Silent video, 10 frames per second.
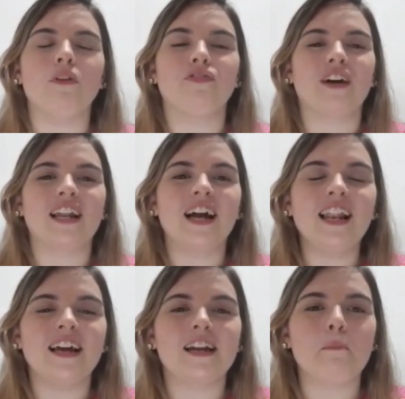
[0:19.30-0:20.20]

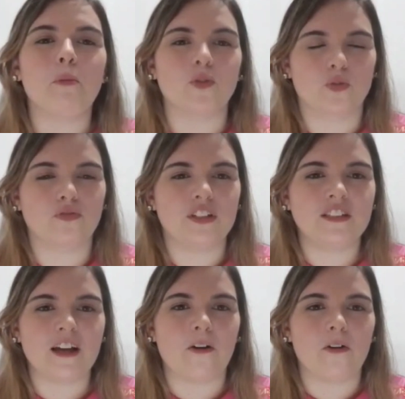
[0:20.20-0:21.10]

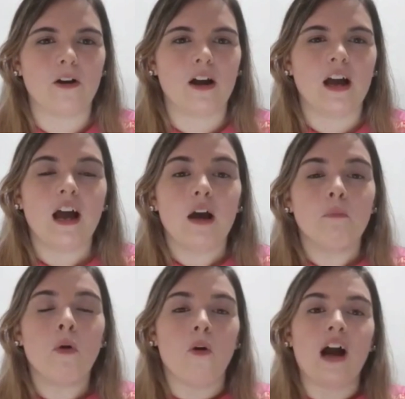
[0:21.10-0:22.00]
falagalera.oficial.
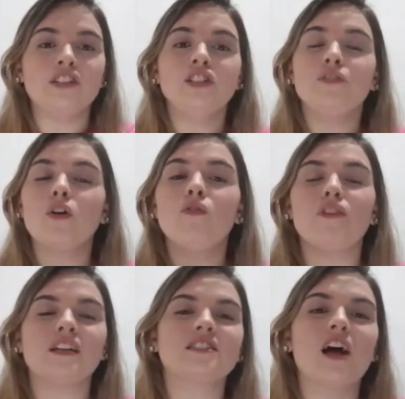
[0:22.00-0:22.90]
Bom, a gente vai
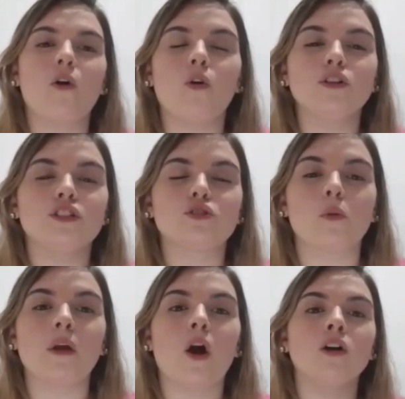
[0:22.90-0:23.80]
conversar hoje
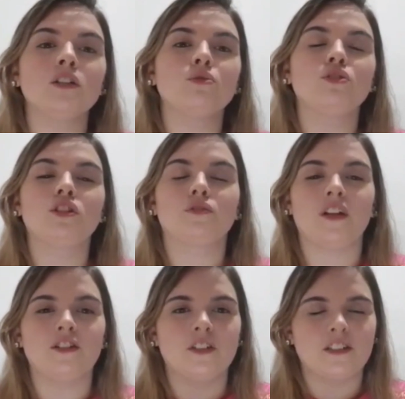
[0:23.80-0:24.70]
sobre a ordem dos
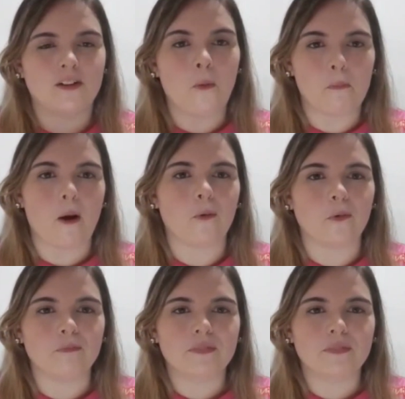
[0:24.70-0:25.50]
desfiles de São Paulo.